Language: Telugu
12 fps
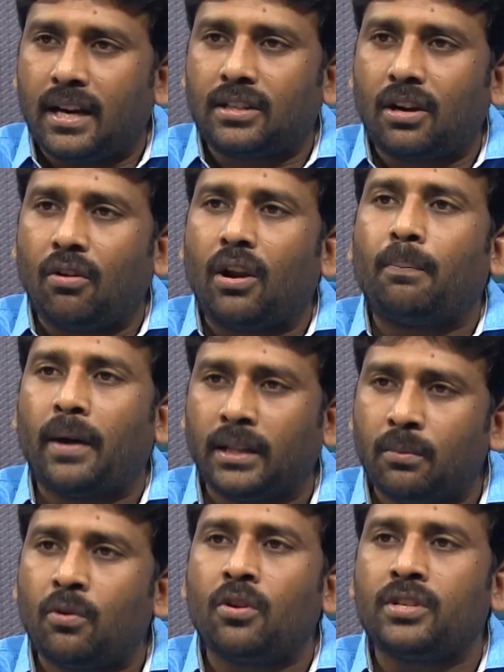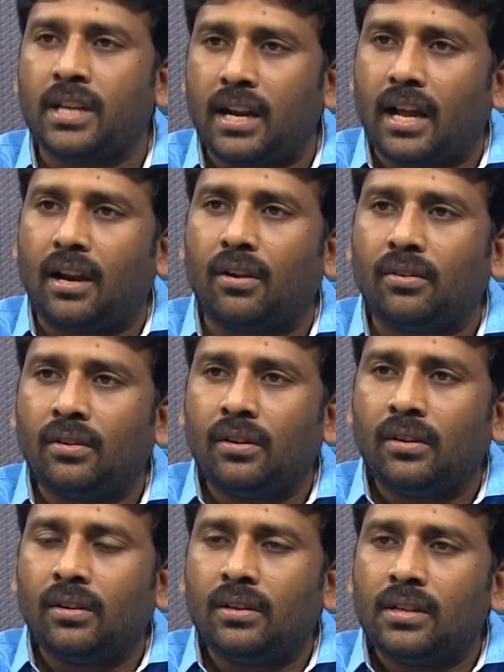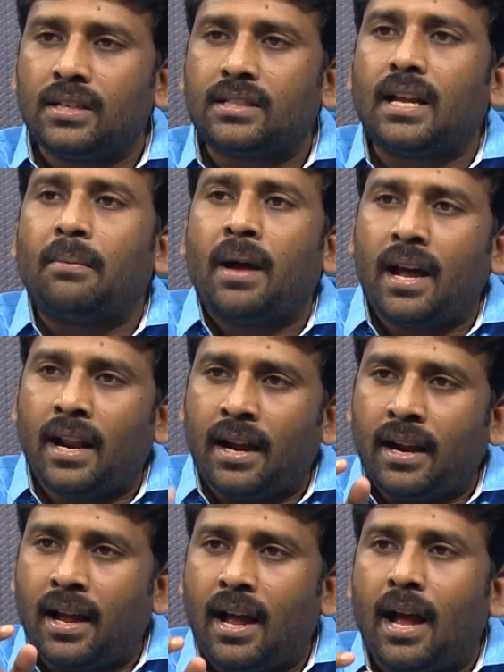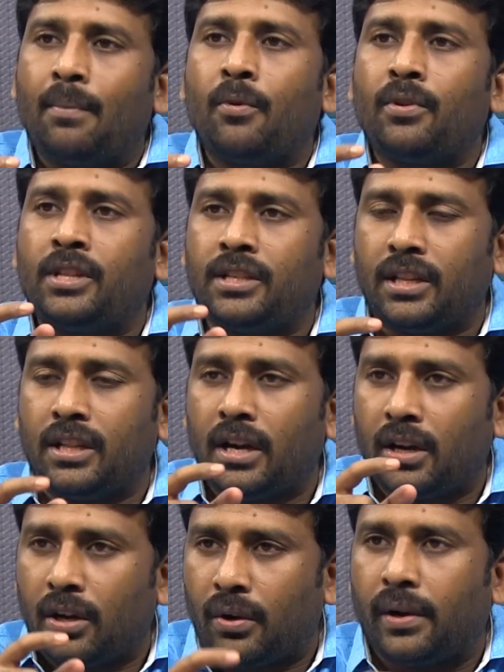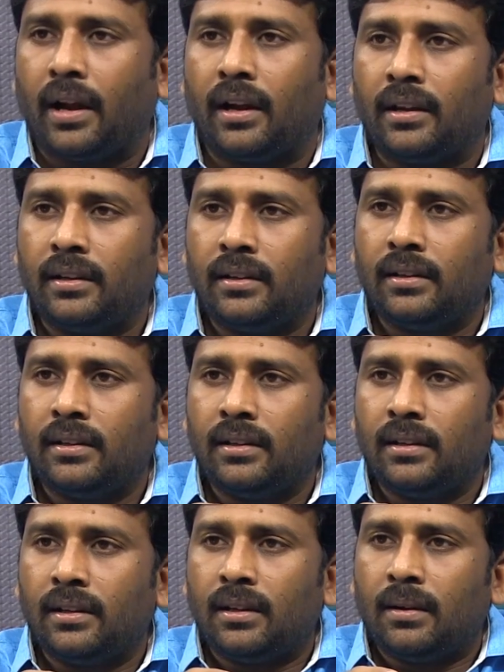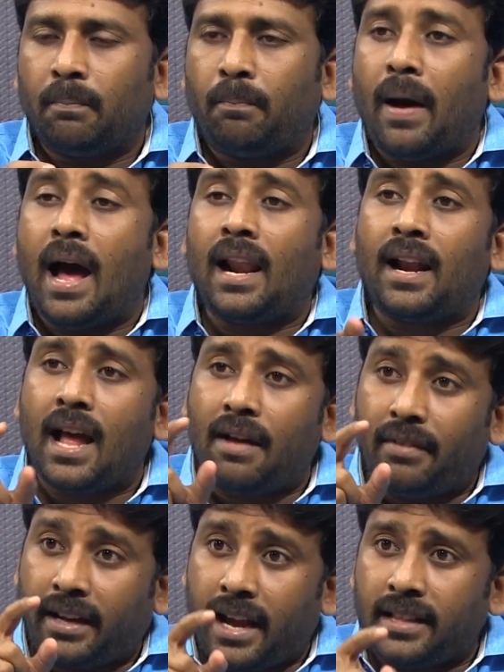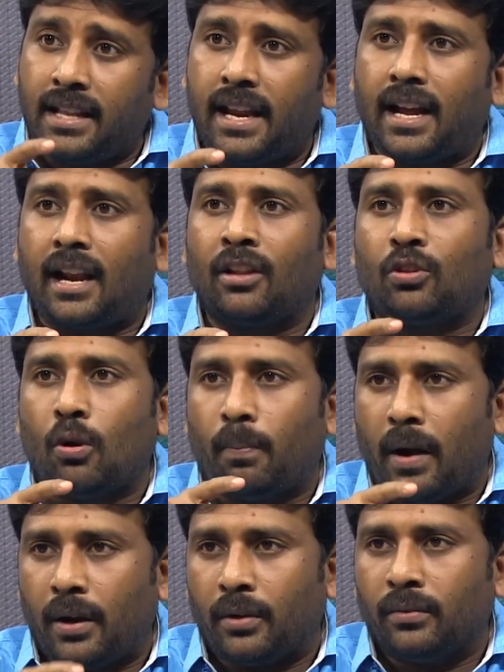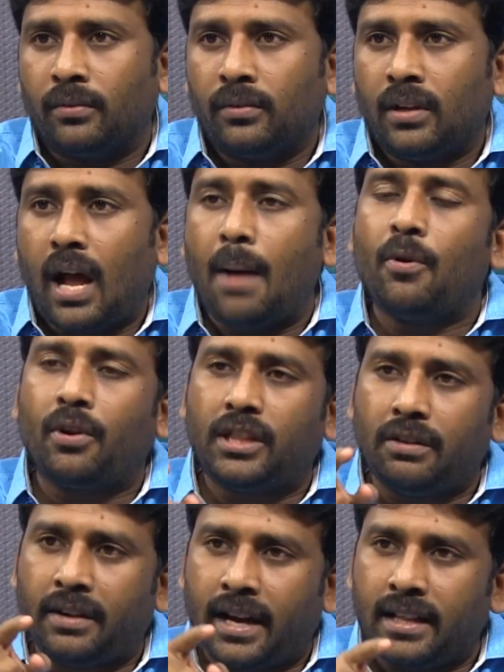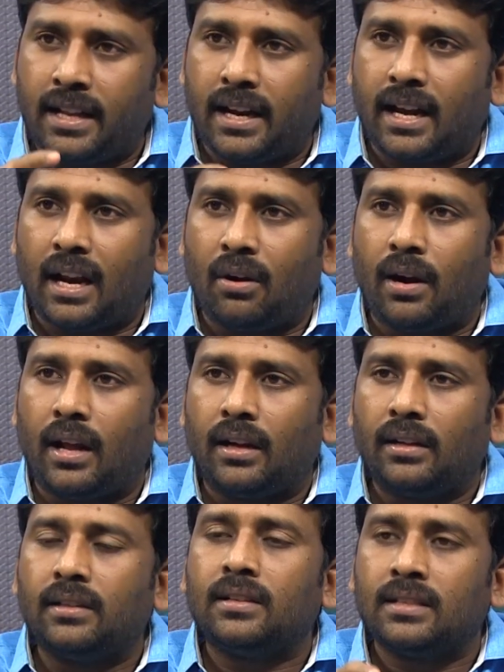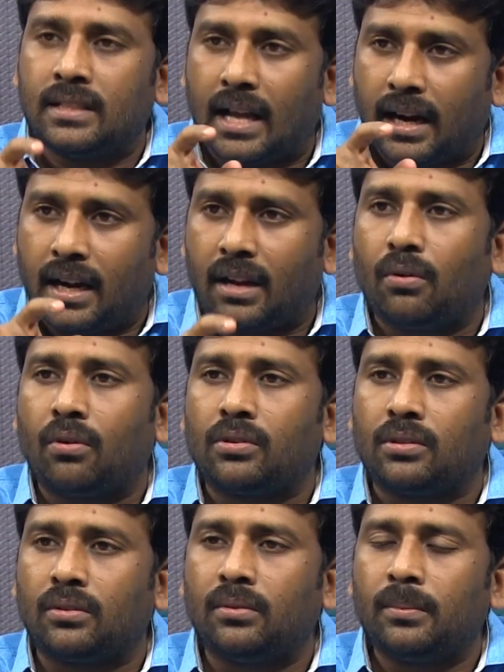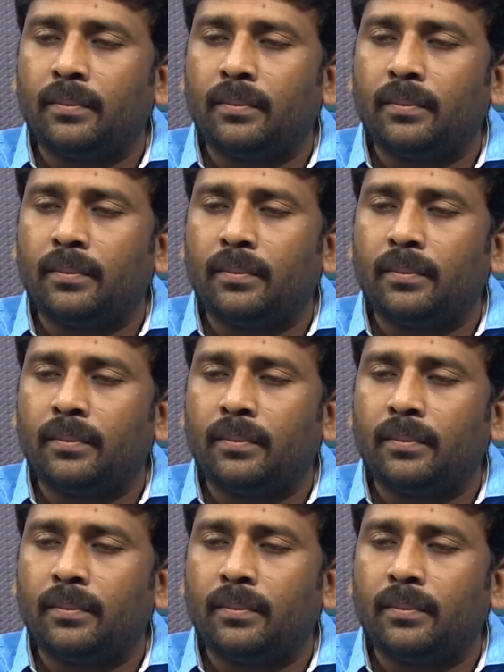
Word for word: రాష్ట్రంలో ఉన్న పదమూడు జిల్లాల్లో సమానంగా అభివృద్ధి చెందేటట్టుగా పాలనా వికేంద్రీకరణతో పాటు అభివృద్ధి వికేంద్రీకరణ కూడా జరగటం కోసం